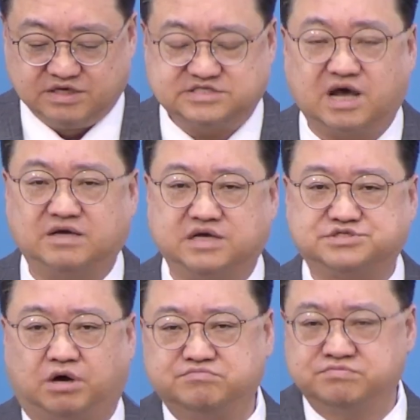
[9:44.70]
이상하게
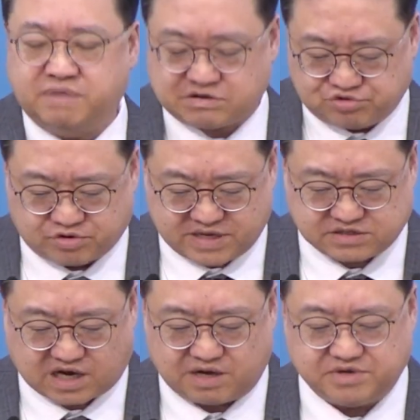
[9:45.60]
저 문 밖으로만
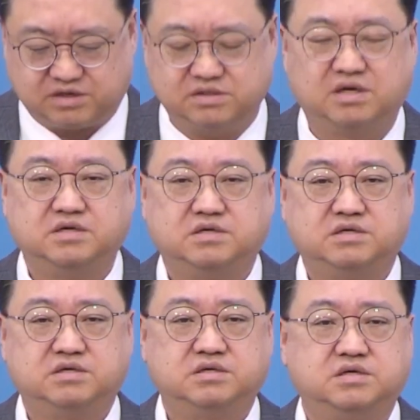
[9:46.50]
나가면
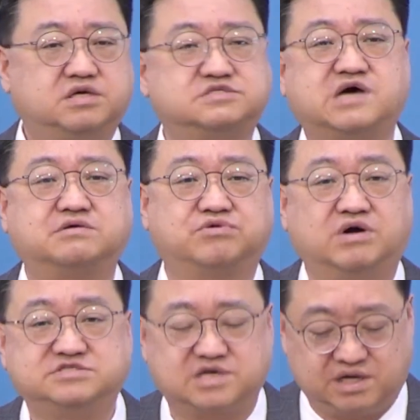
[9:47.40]
이게
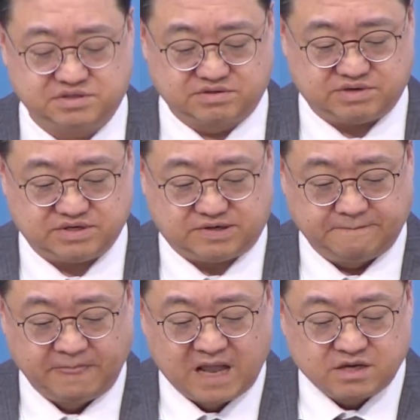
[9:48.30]
작동하지 않는 거예요.
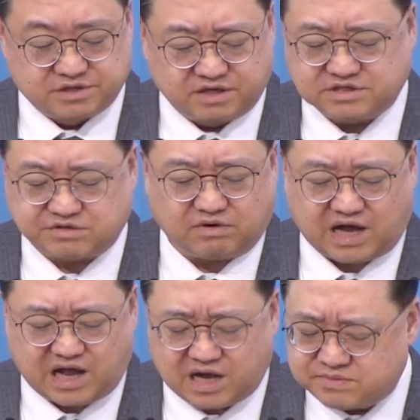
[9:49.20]
그런데도
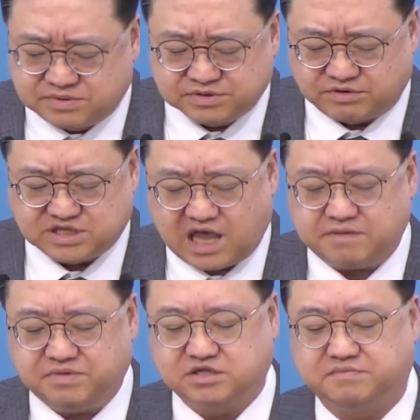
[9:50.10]
아무도 내
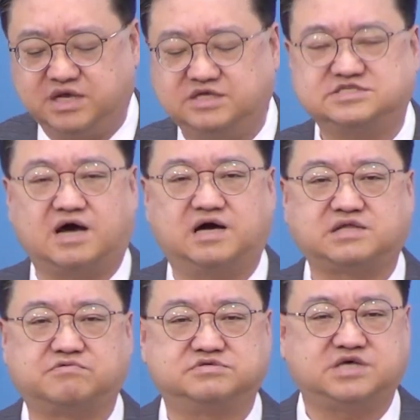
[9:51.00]
믿음이
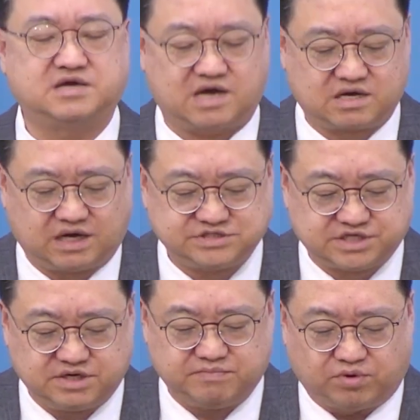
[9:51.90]
이상하다고
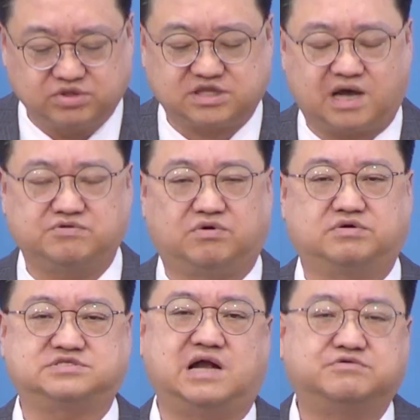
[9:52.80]
생각하지
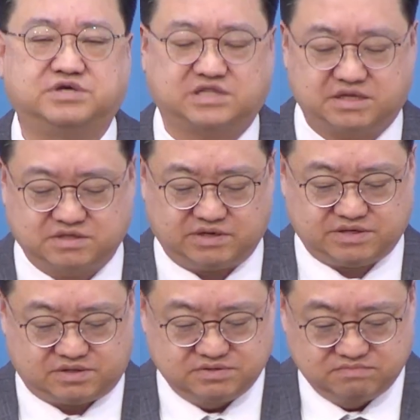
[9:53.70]
못하고 살고 있다는
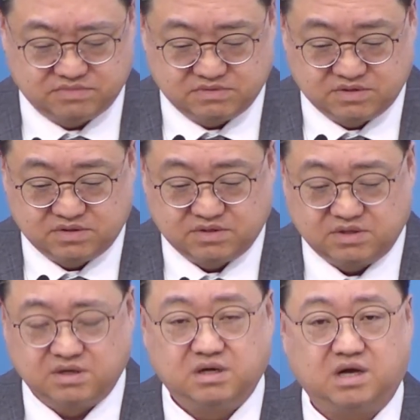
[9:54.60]
거예요.
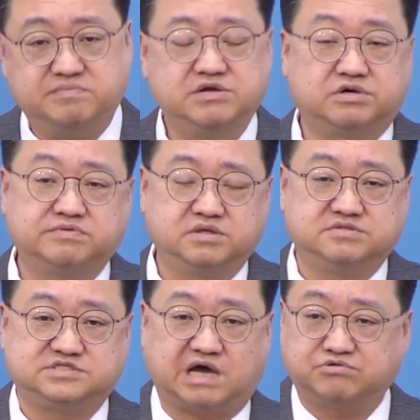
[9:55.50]
아마
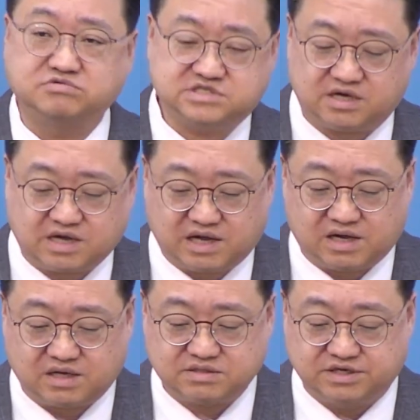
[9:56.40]
여러분
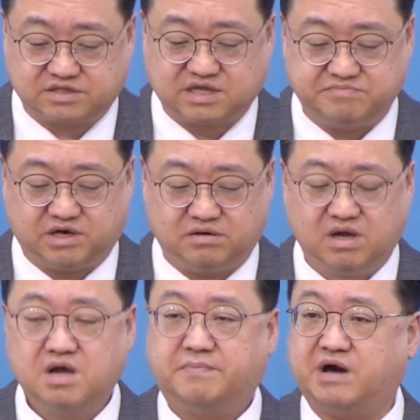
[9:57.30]
자동차가 그랬다면
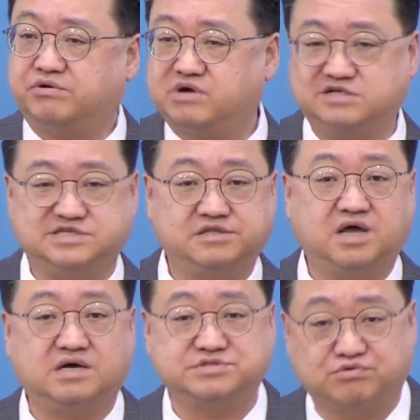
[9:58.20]
바로
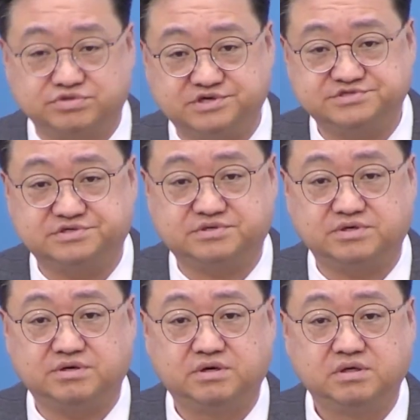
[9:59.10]
칼센터 가서 고쳤을 거예요.